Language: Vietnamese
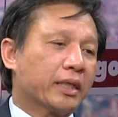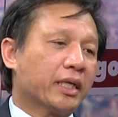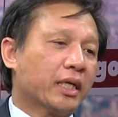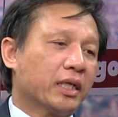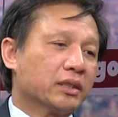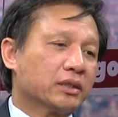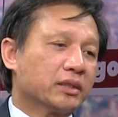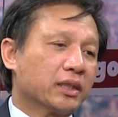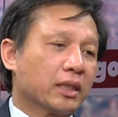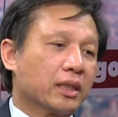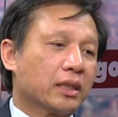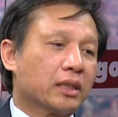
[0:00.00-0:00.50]
định
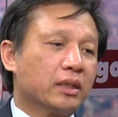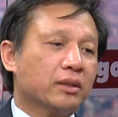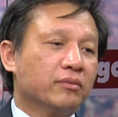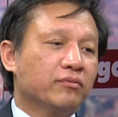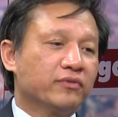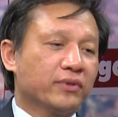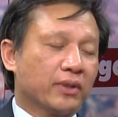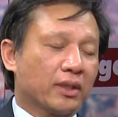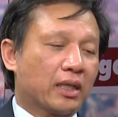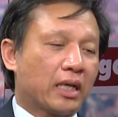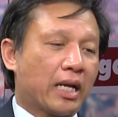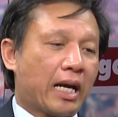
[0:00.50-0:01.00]
rằng cái
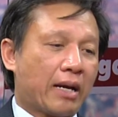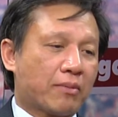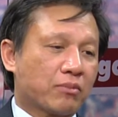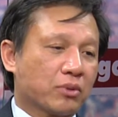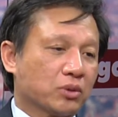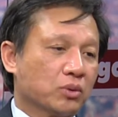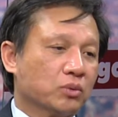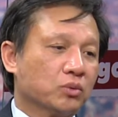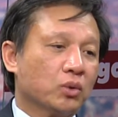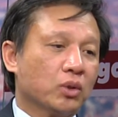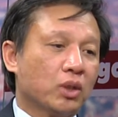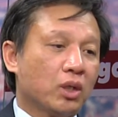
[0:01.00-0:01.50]
việc làm của
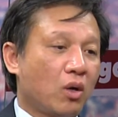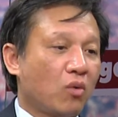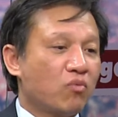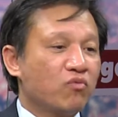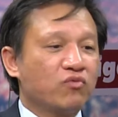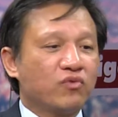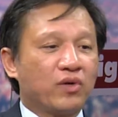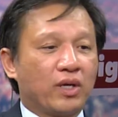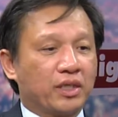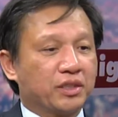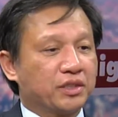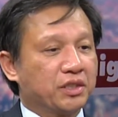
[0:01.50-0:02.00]
chúng tôi không
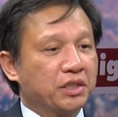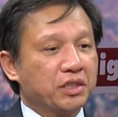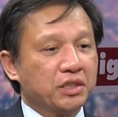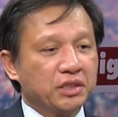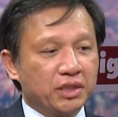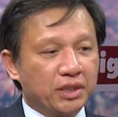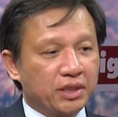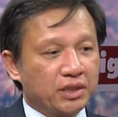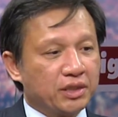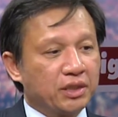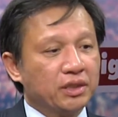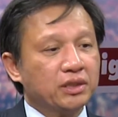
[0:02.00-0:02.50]
phải là chính
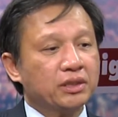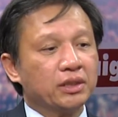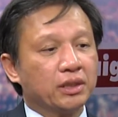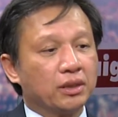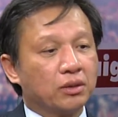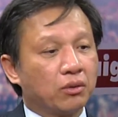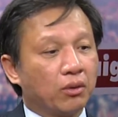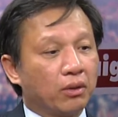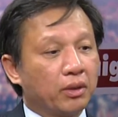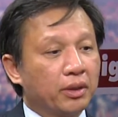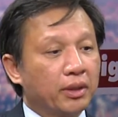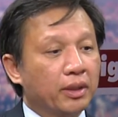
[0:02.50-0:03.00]
trị. Chính trị
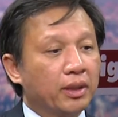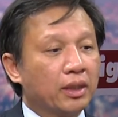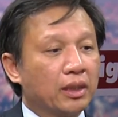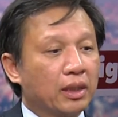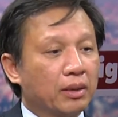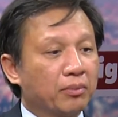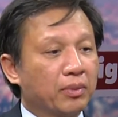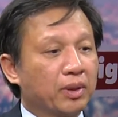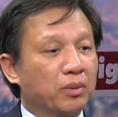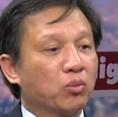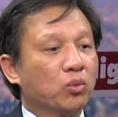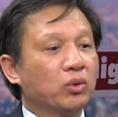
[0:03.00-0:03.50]
có nghĩa là
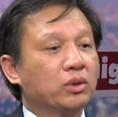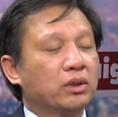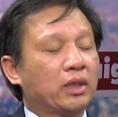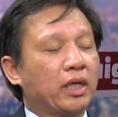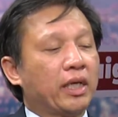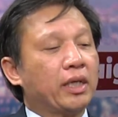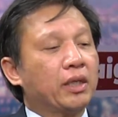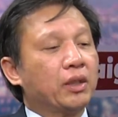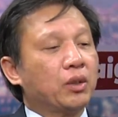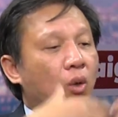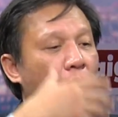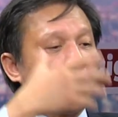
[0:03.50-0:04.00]
mình muốn
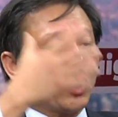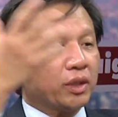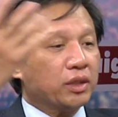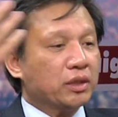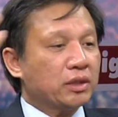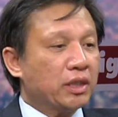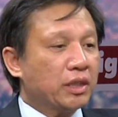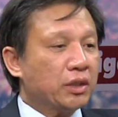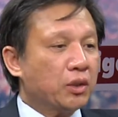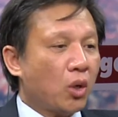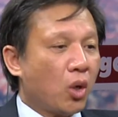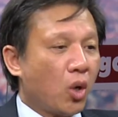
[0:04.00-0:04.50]
thay đổi cái
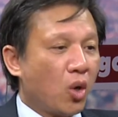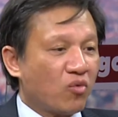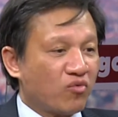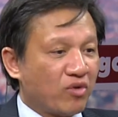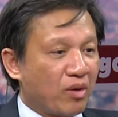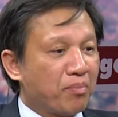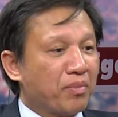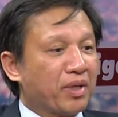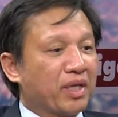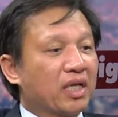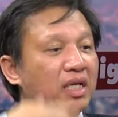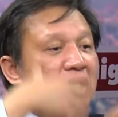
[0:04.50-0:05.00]
chế độ và
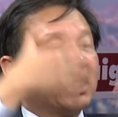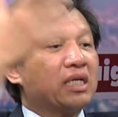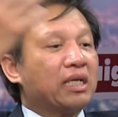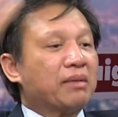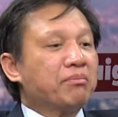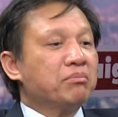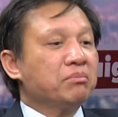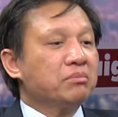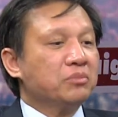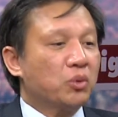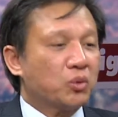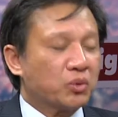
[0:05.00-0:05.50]
mình lên
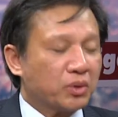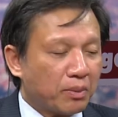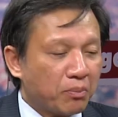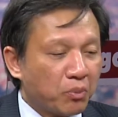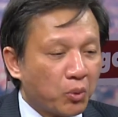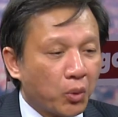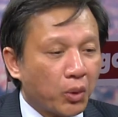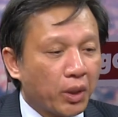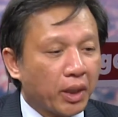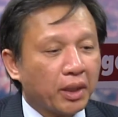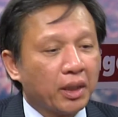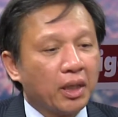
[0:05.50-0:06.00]
nắm nắm
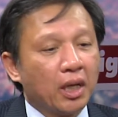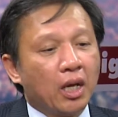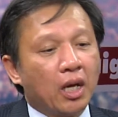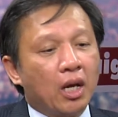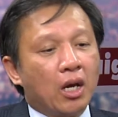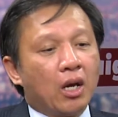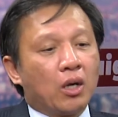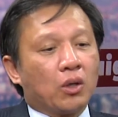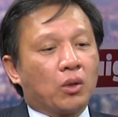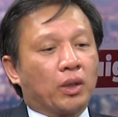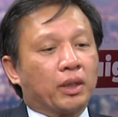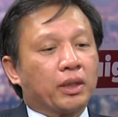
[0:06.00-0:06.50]
quyền.
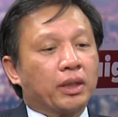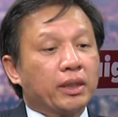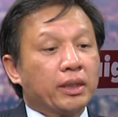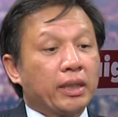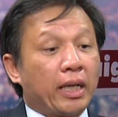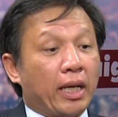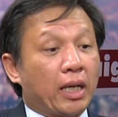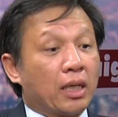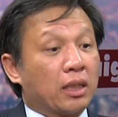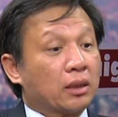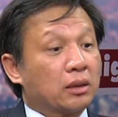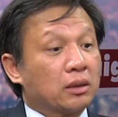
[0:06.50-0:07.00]
Còn cái
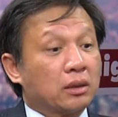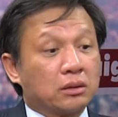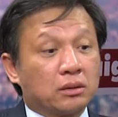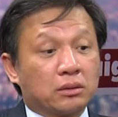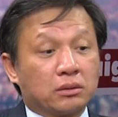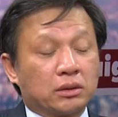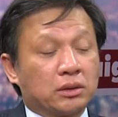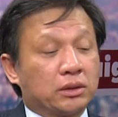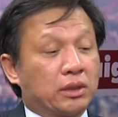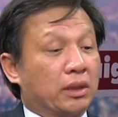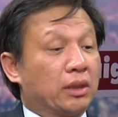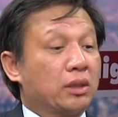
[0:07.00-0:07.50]
này là
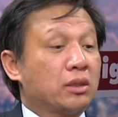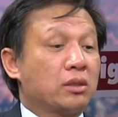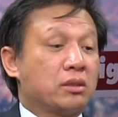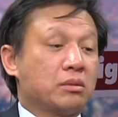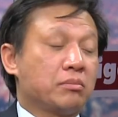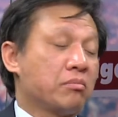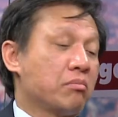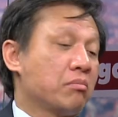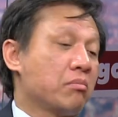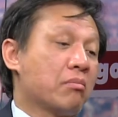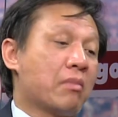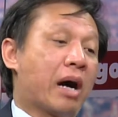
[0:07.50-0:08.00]
chỉ
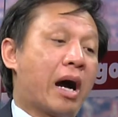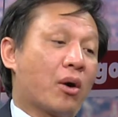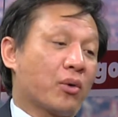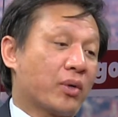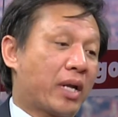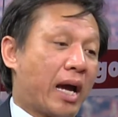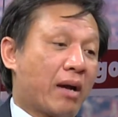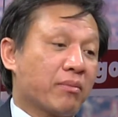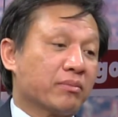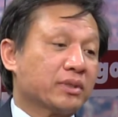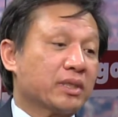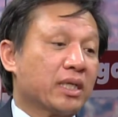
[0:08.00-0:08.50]
bảo
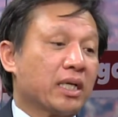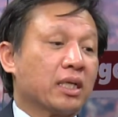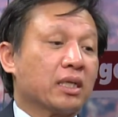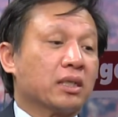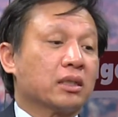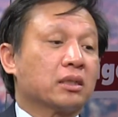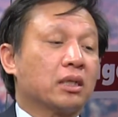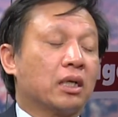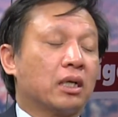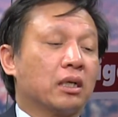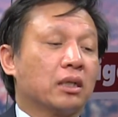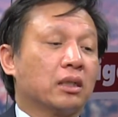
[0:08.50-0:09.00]
đảm rằng
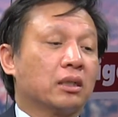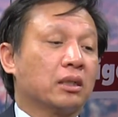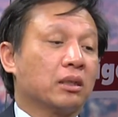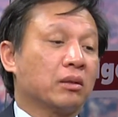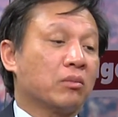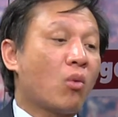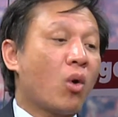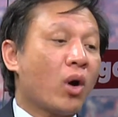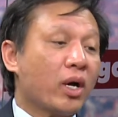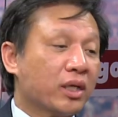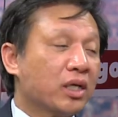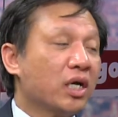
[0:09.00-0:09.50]

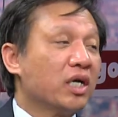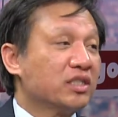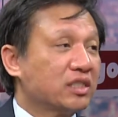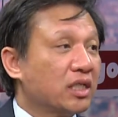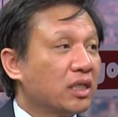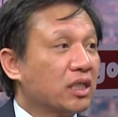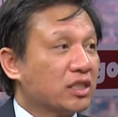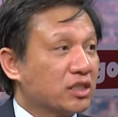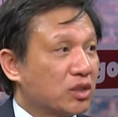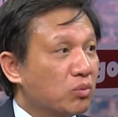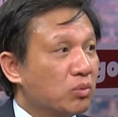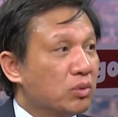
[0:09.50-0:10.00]
mọi người dân
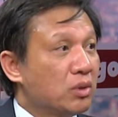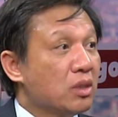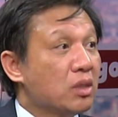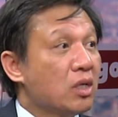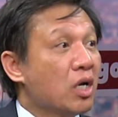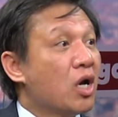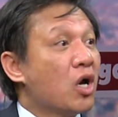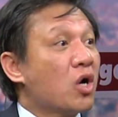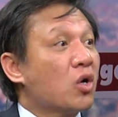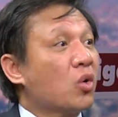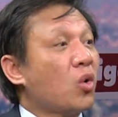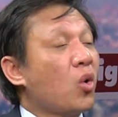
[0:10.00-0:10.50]
ở trong nước
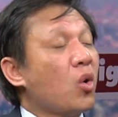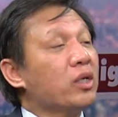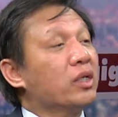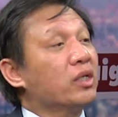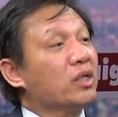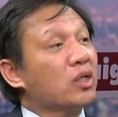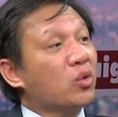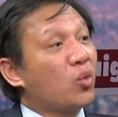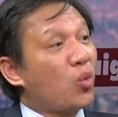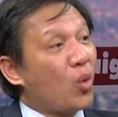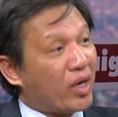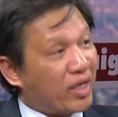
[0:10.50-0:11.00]
có được
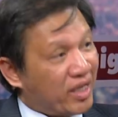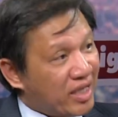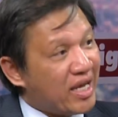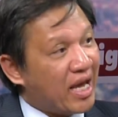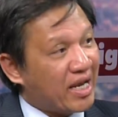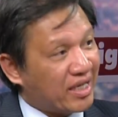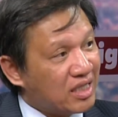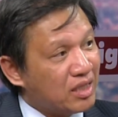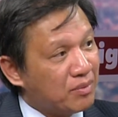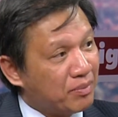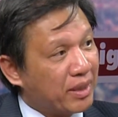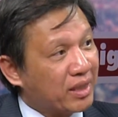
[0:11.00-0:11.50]
cái quyền đi hệt
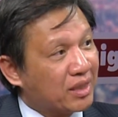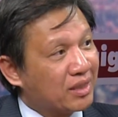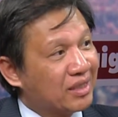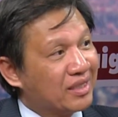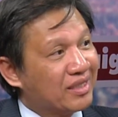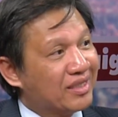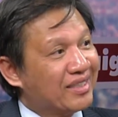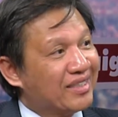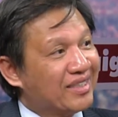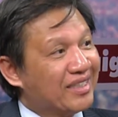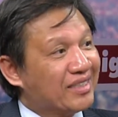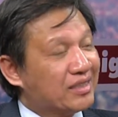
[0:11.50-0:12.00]
Gây như mình. Thức,
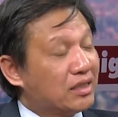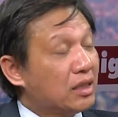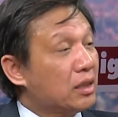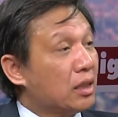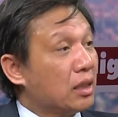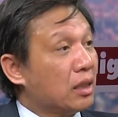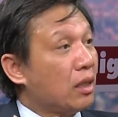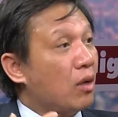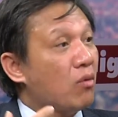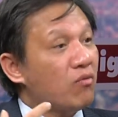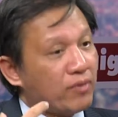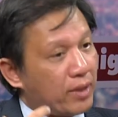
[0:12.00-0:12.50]
vâng. Tức là
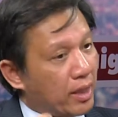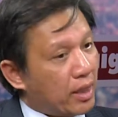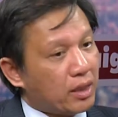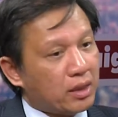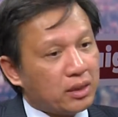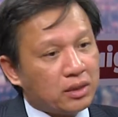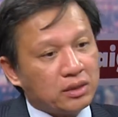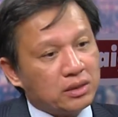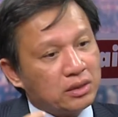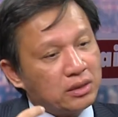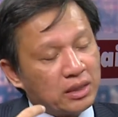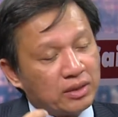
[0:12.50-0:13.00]
không phải
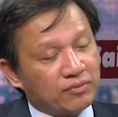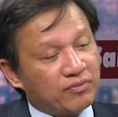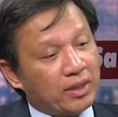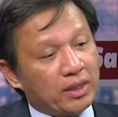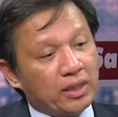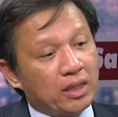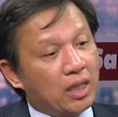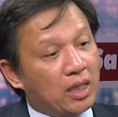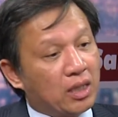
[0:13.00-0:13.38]
chỉ vậy